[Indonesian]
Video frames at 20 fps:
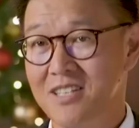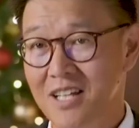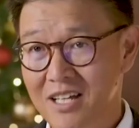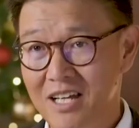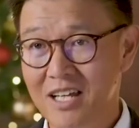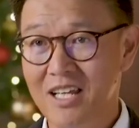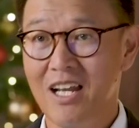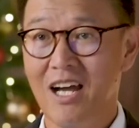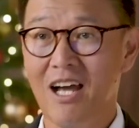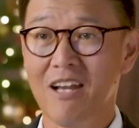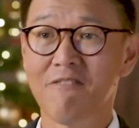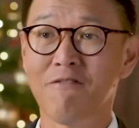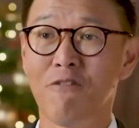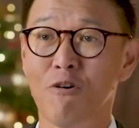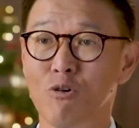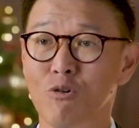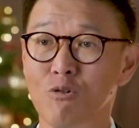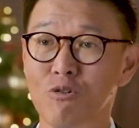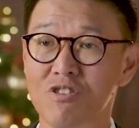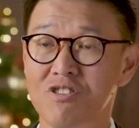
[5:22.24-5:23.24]
kita kehilangan
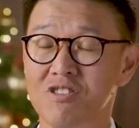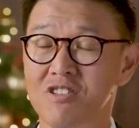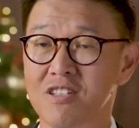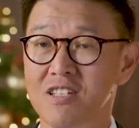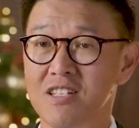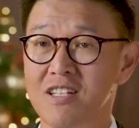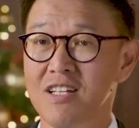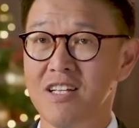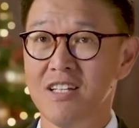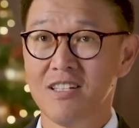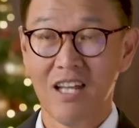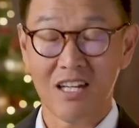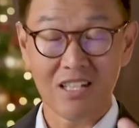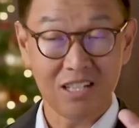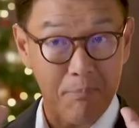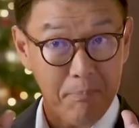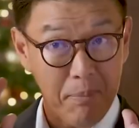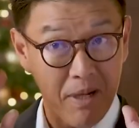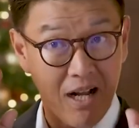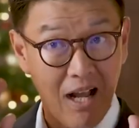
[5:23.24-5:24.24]
fokus
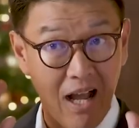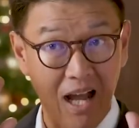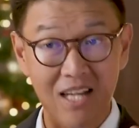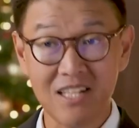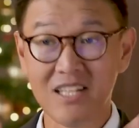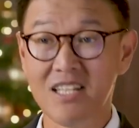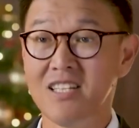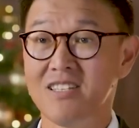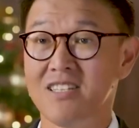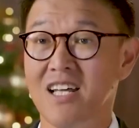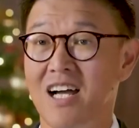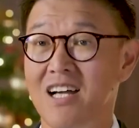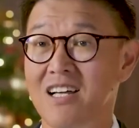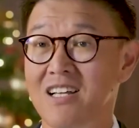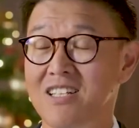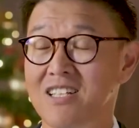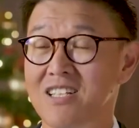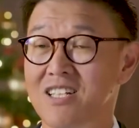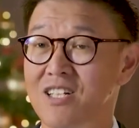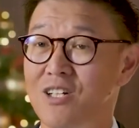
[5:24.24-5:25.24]
dan kepekaan
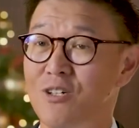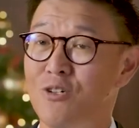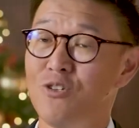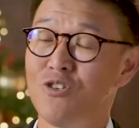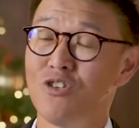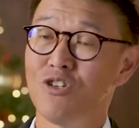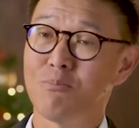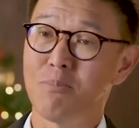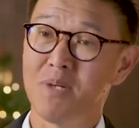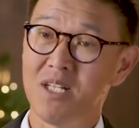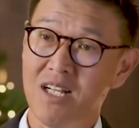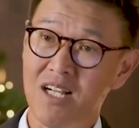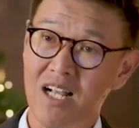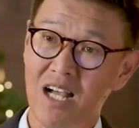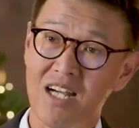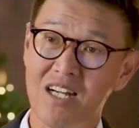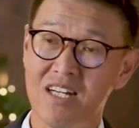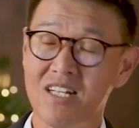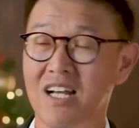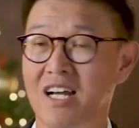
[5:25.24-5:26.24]
kita untuk
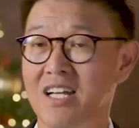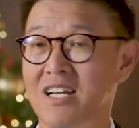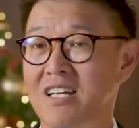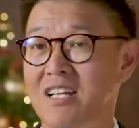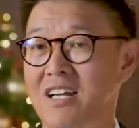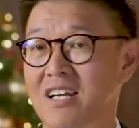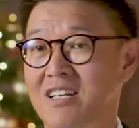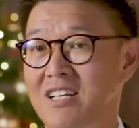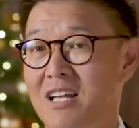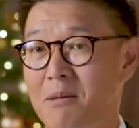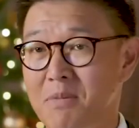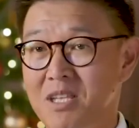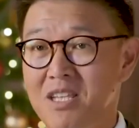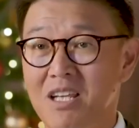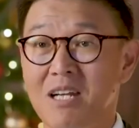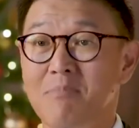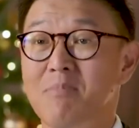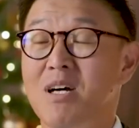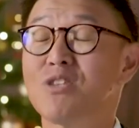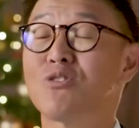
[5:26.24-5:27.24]
mendengarkan dan
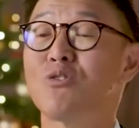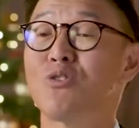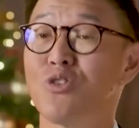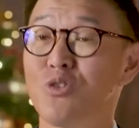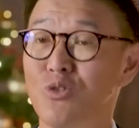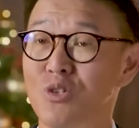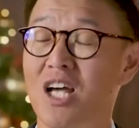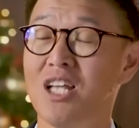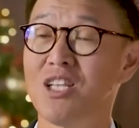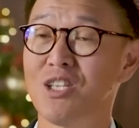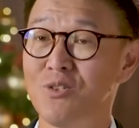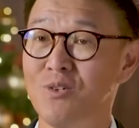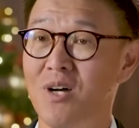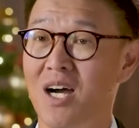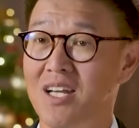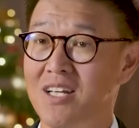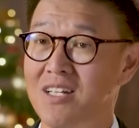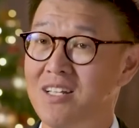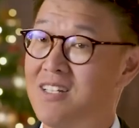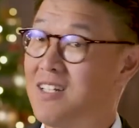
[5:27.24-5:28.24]
menerima tuntunan
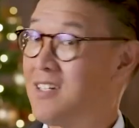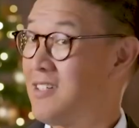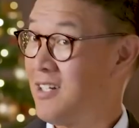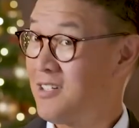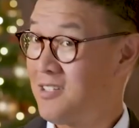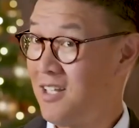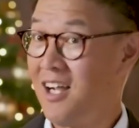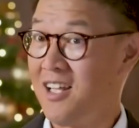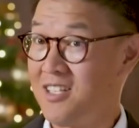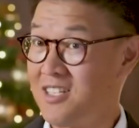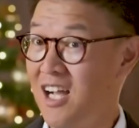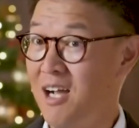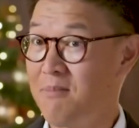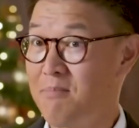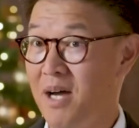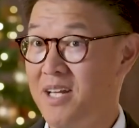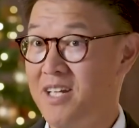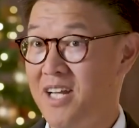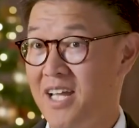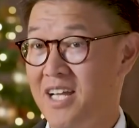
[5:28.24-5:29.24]
Tuhan di
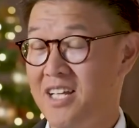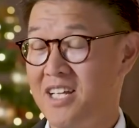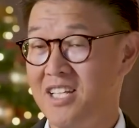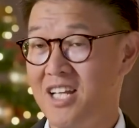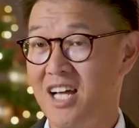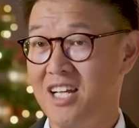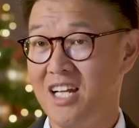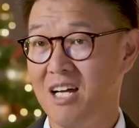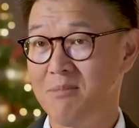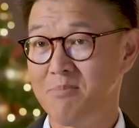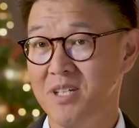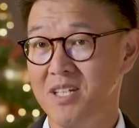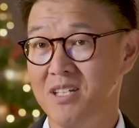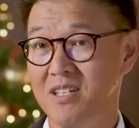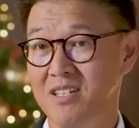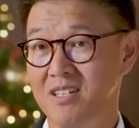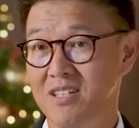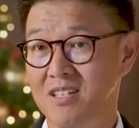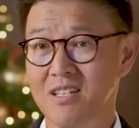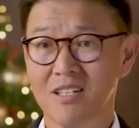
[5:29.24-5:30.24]
tengah-tengah badai yang kita
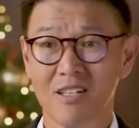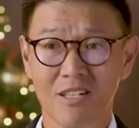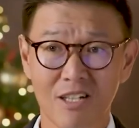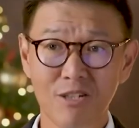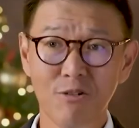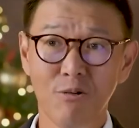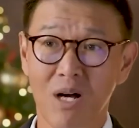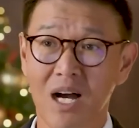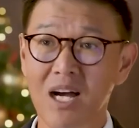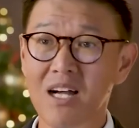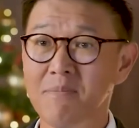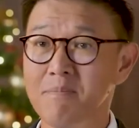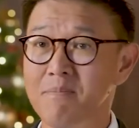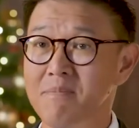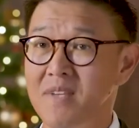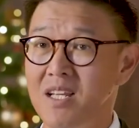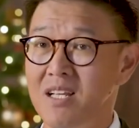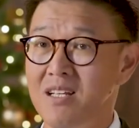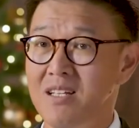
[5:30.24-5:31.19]
hadapi. Kedua,